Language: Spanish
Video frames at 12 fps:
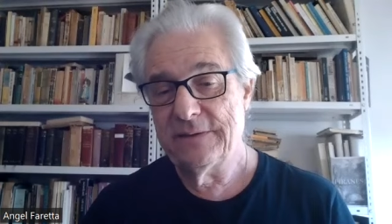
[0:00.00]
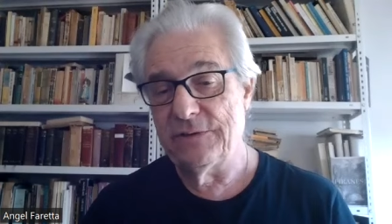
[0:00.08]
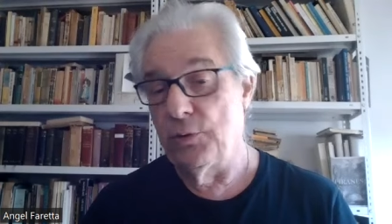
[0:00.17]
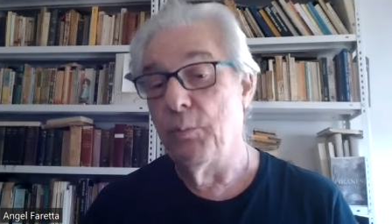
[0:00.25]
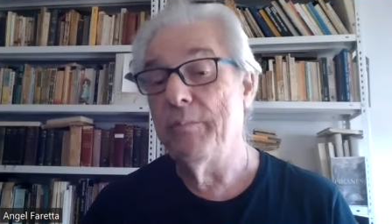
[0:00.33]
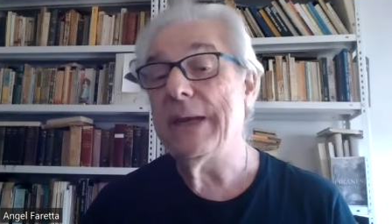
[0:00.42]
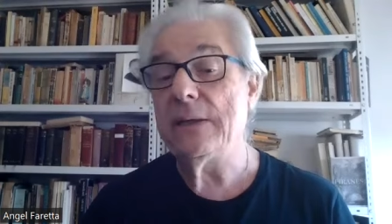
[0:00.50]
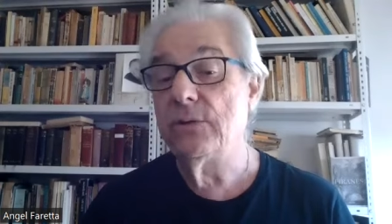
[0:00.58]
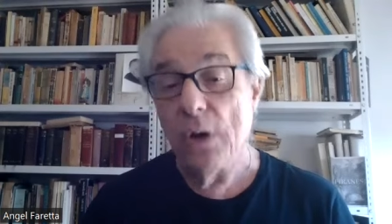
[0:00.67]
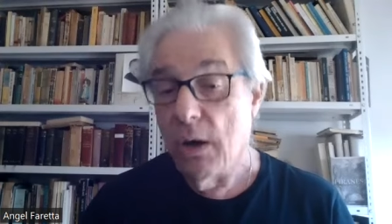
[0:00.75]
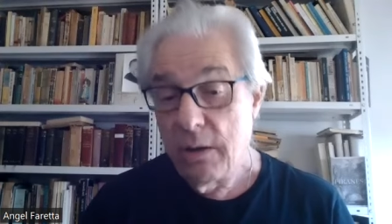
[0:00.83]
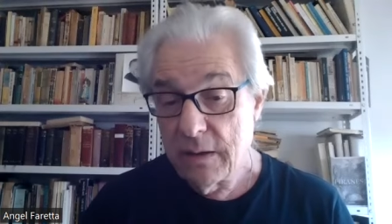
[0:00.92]
de un
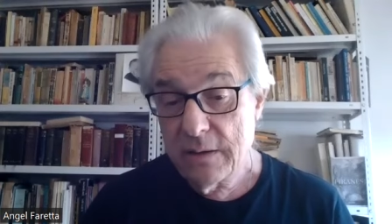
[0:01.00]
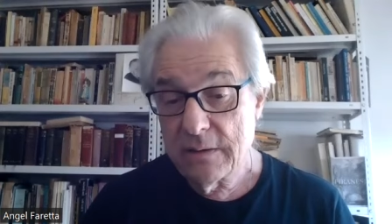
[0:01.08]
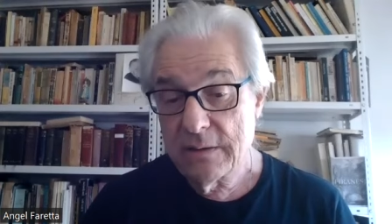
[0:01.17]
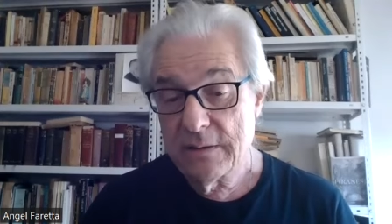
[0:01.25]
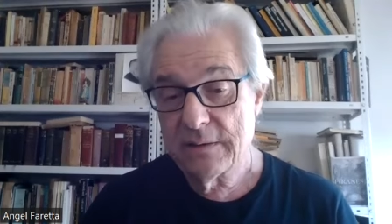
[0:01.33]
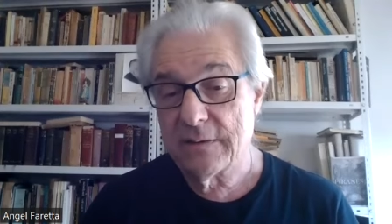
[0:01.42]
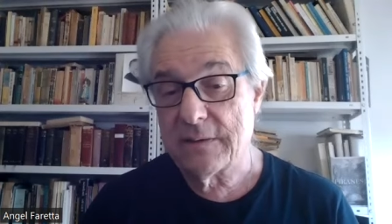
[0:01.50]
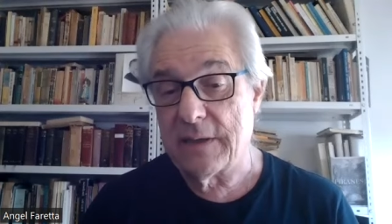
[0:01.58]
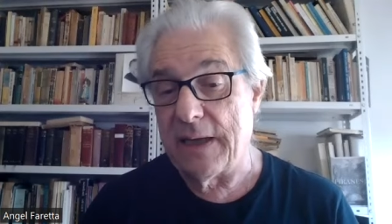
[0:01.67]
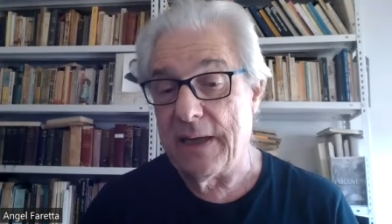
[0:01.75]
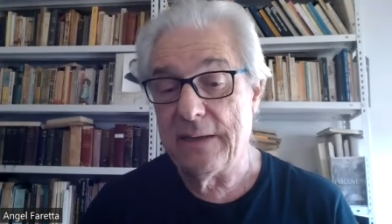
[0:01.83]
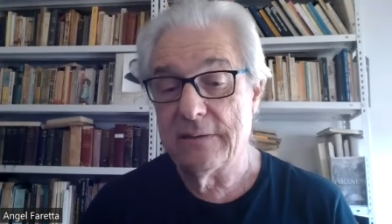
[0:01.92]
mito
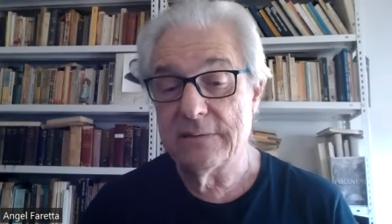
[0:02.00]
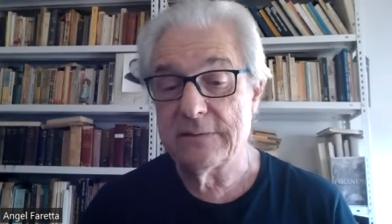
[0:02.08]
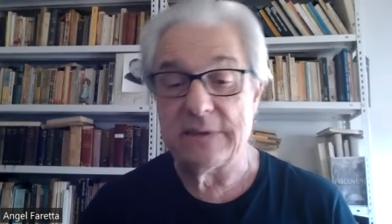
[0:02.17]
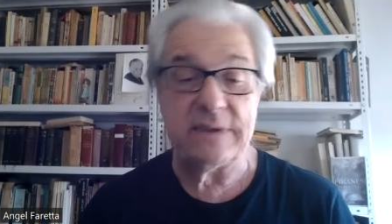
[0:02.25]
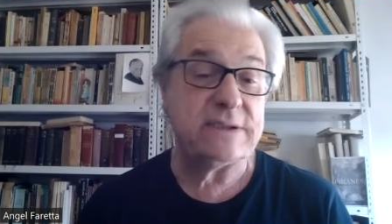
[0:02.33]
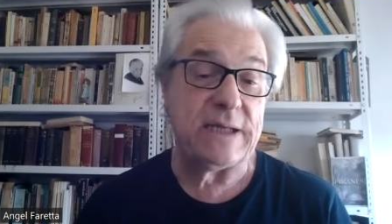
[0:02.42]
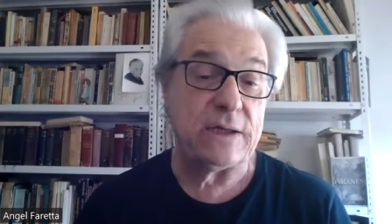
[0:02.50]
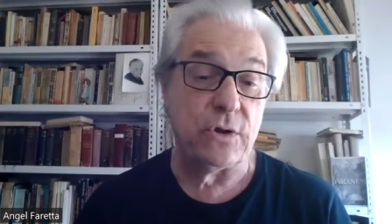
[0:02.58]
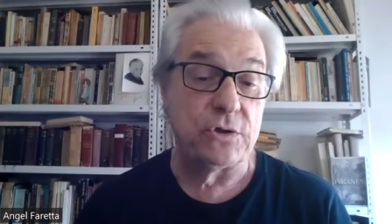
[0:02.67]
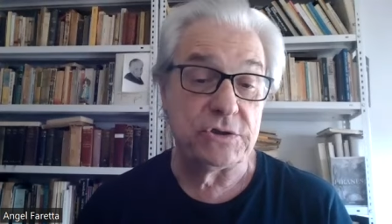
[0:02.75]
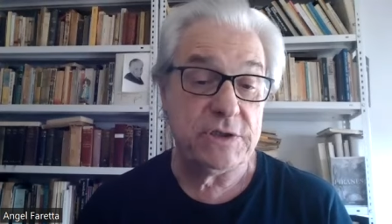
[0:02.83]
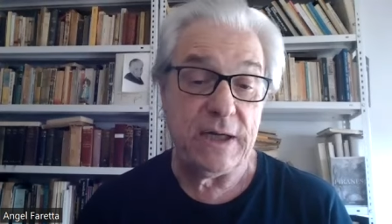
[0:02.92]
que se
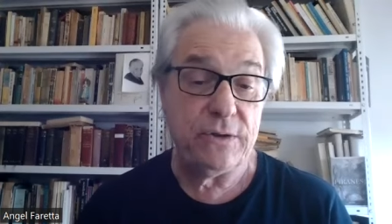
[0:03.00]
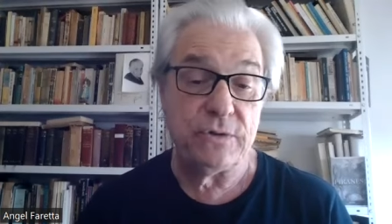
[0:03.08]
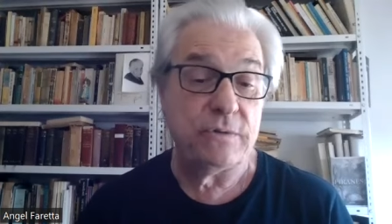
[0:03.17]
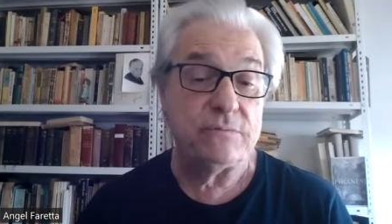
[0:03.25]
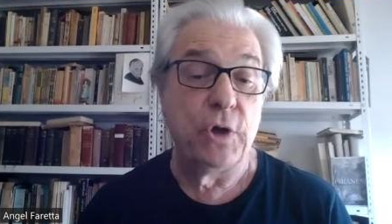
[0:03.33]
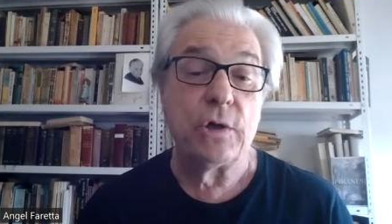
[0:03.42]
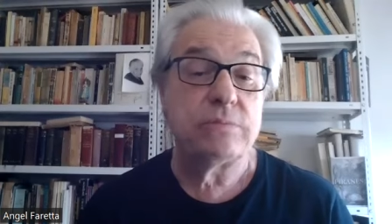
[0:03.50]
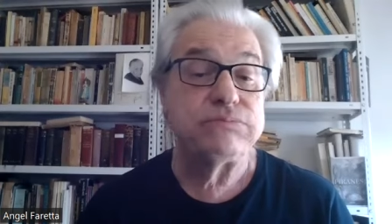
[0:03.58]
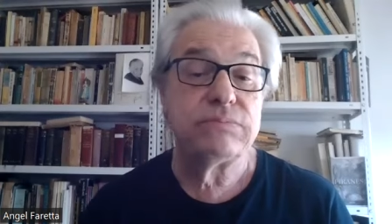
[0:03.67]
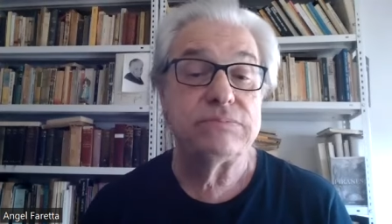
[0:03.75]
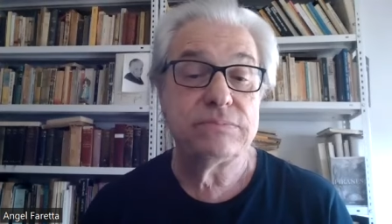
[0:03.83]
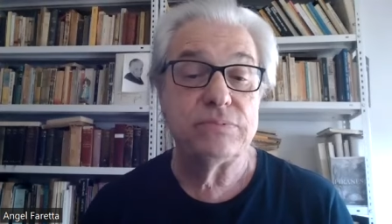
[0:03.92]
desarrolla, no,
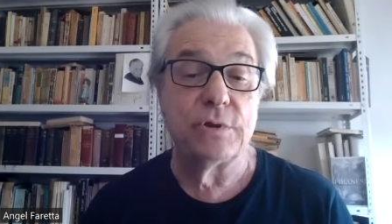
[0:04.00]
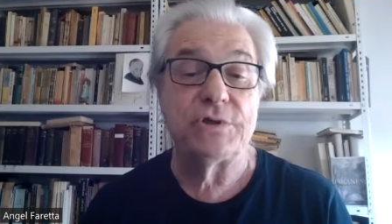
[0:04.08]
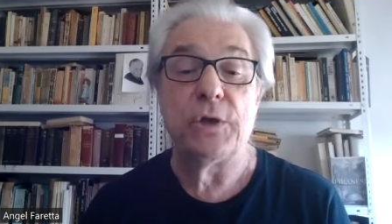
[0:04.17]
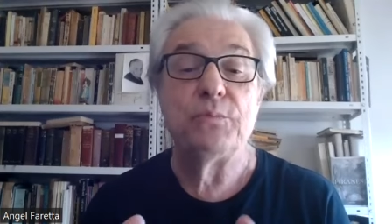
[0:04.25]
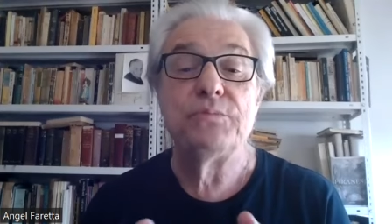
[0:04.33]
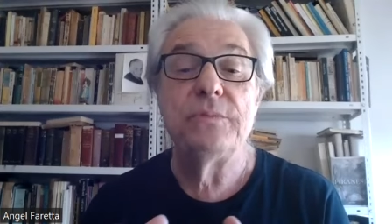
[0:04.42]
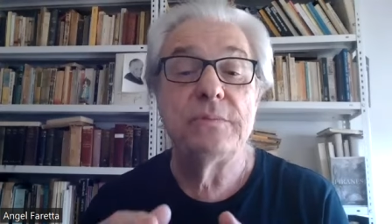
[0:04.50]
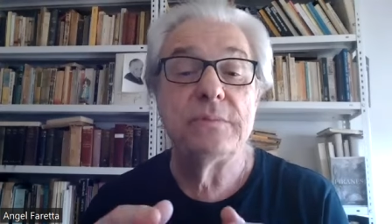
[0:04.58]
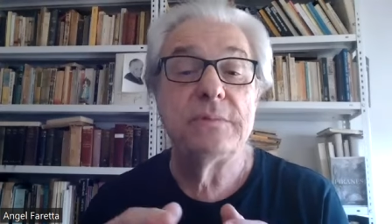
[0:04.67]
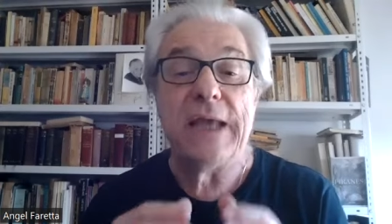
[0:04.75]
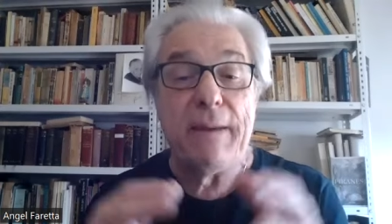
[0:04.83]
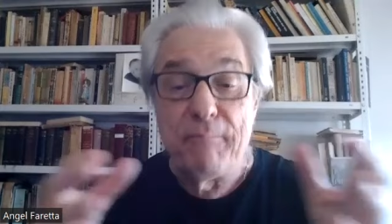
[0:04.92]
no, no tiene un
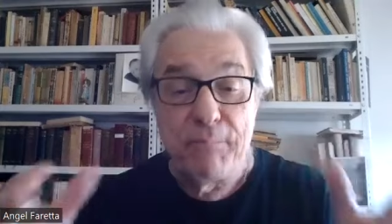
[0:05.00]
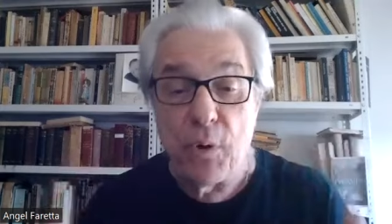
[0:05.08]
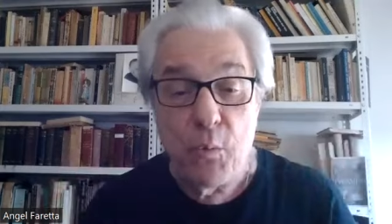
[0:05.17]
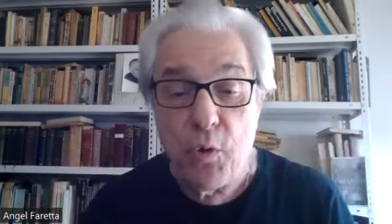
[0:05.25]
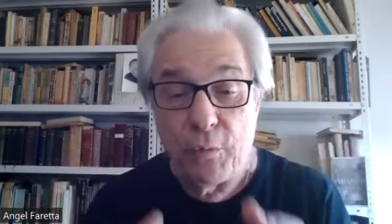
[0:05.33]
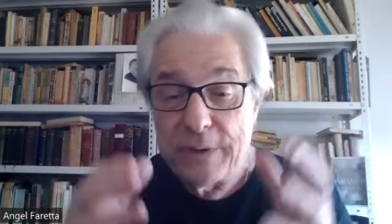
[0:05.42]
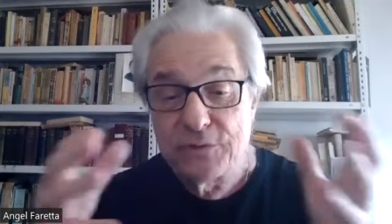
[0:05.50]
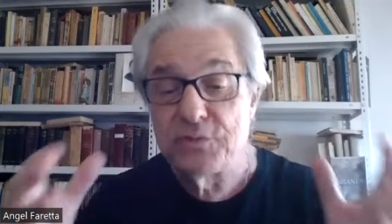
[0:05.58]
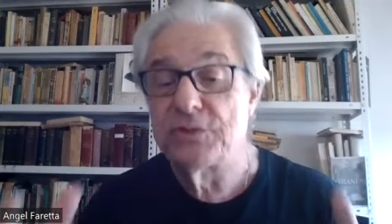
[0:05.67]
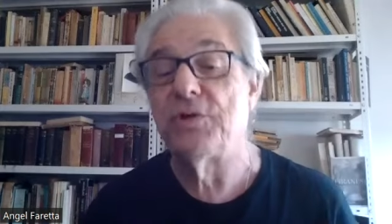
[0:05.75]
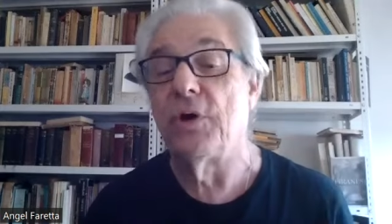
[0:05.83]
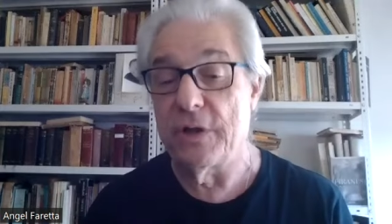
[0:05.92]
tiempo, un
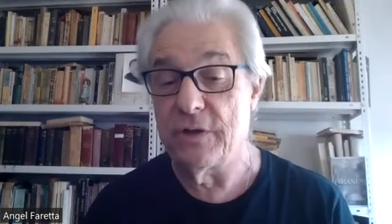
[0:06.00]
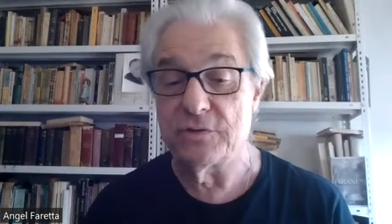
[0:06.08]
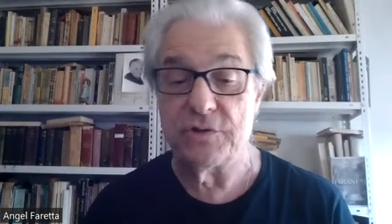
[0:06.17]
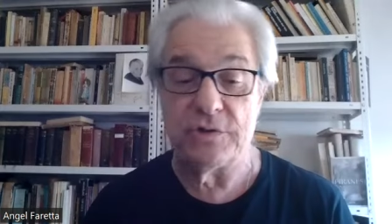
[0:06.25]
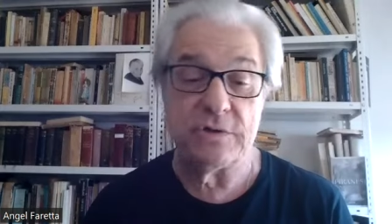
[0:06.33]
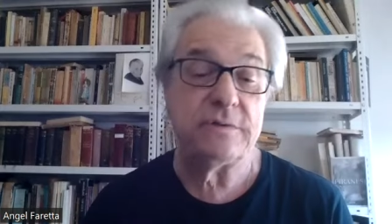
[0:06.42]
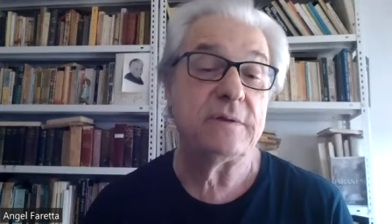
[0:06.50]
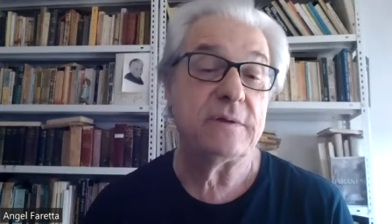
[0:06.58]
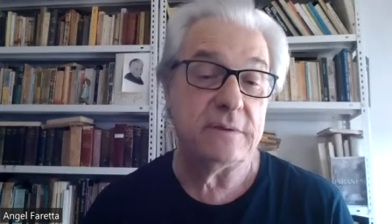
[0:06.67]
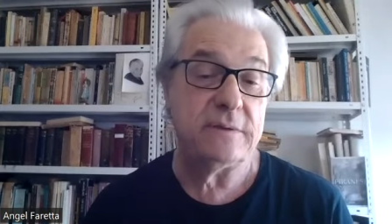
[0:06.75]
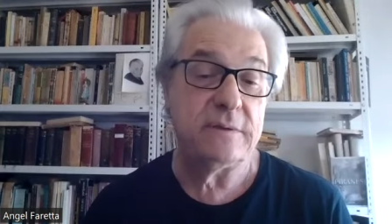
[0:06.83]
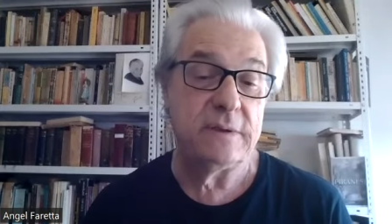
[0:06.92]
comienzo histórico, sino
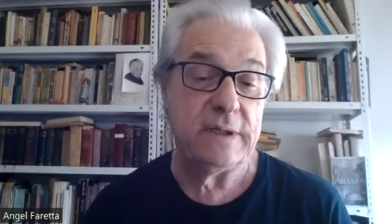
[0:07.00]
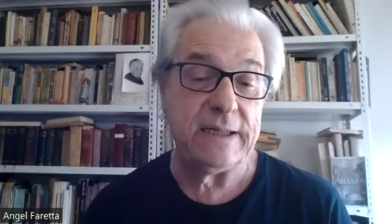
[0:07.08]
¿eh?